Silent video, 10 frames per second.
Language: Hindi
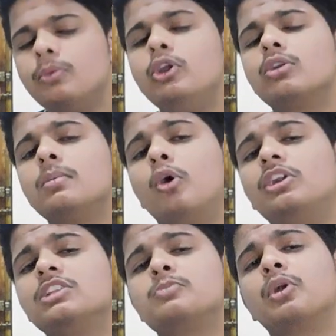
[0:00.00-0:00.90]
जो भी लोग ने
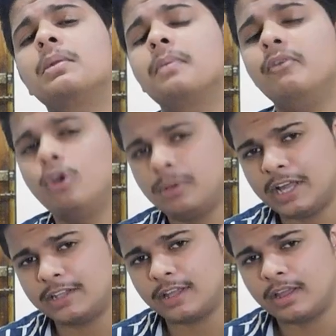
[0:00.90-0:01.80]
मॉडल स्मोकिंग पे वीडियो
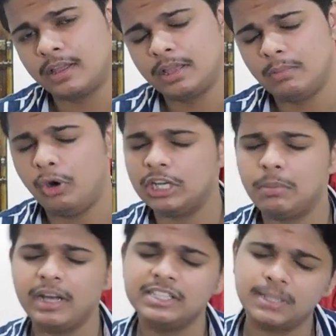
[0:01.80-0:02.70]
बनाया था
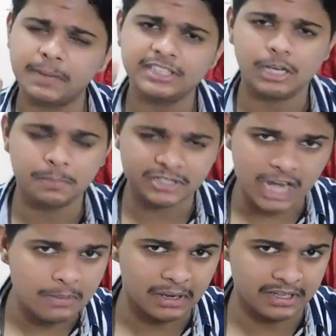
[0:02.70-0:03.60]
मॉडल भाई ने सबके चैनल पे स्ट्राइक मार